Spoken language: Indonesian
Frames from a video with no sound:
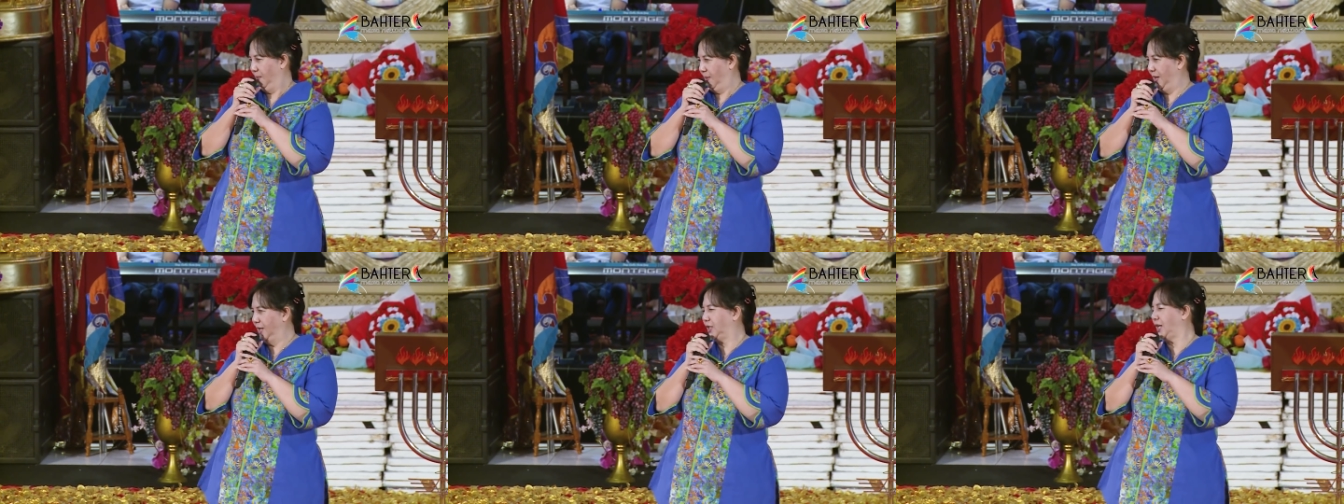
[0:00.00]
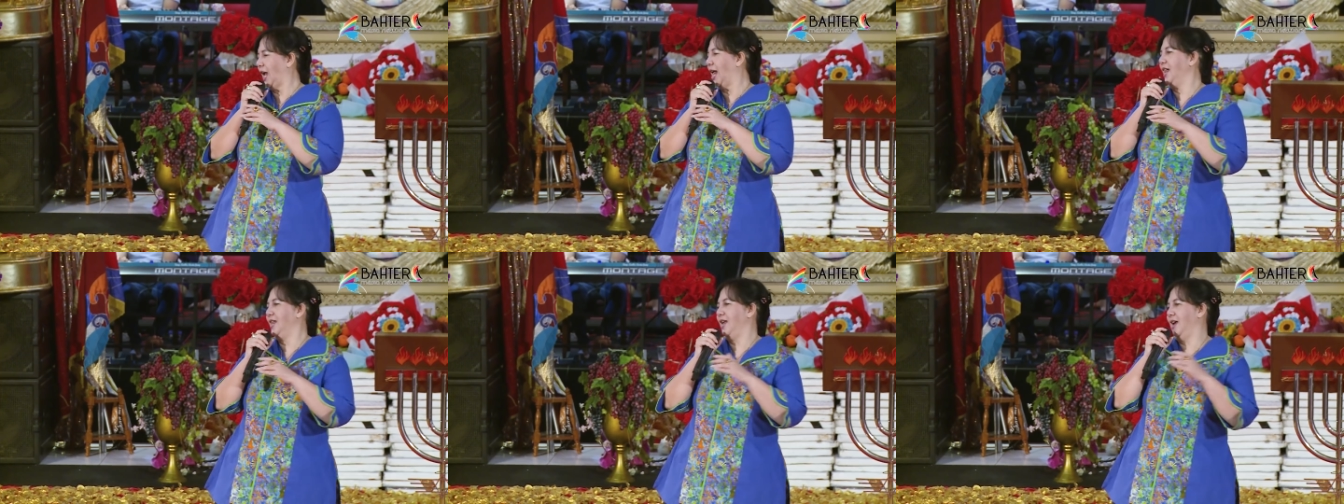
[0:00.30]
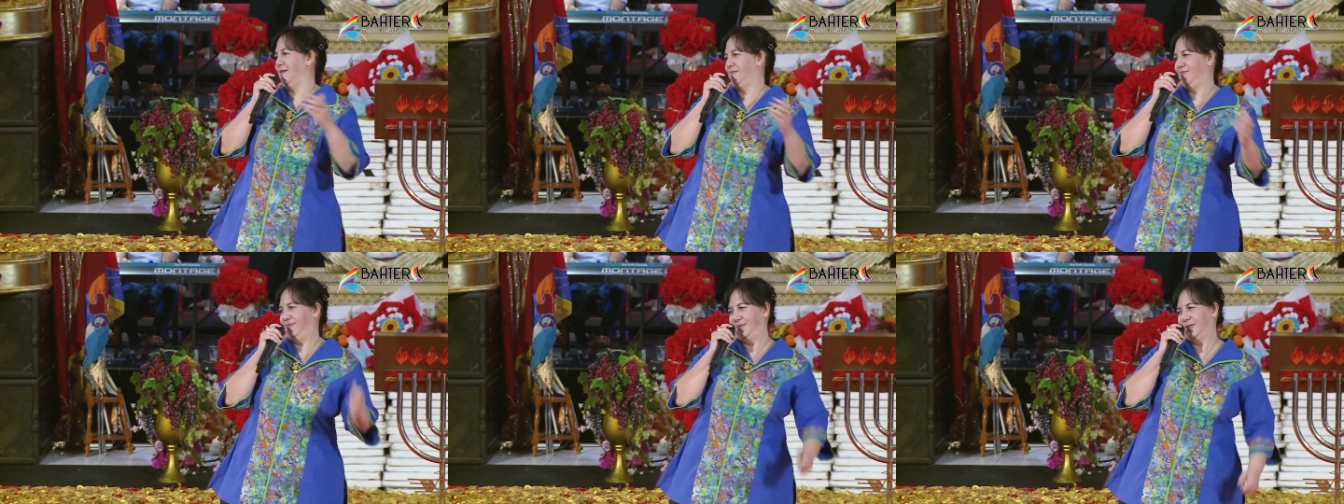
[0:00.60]

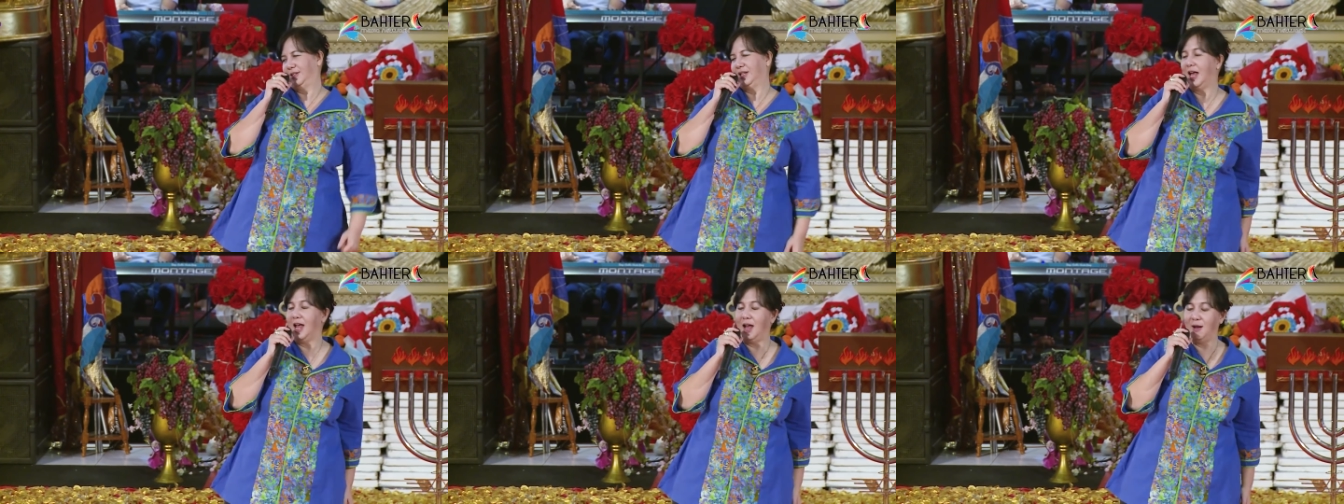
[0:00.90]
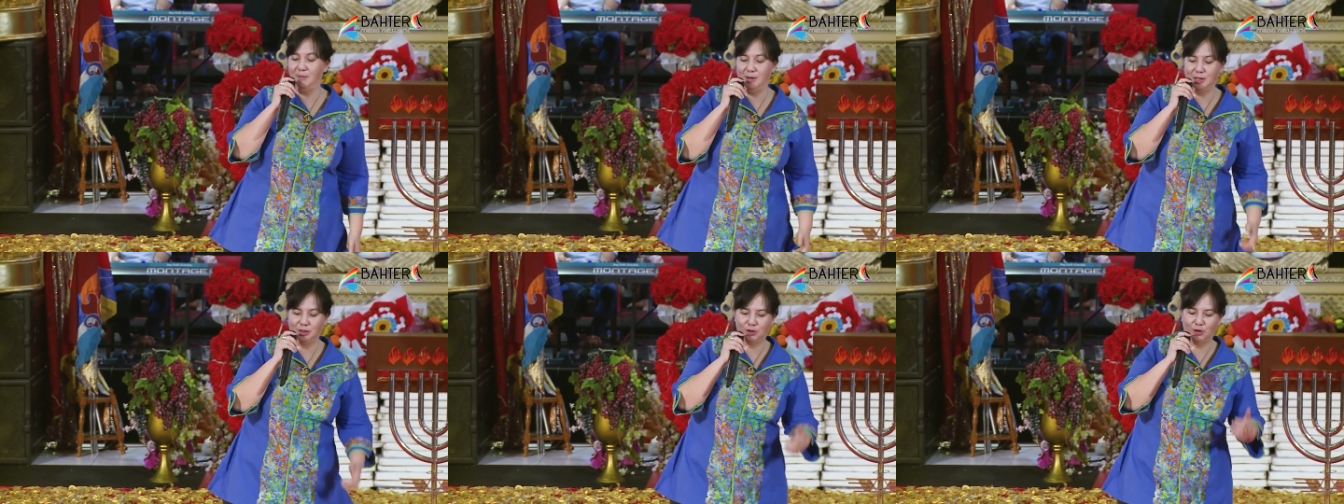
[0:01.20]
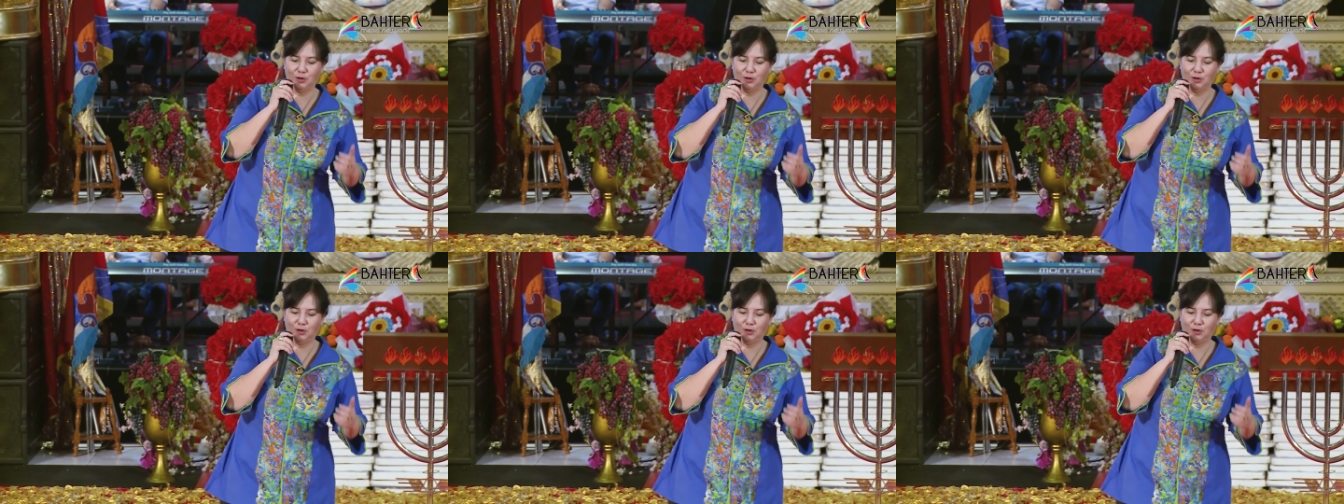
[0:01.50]
Misalnya, saya ambil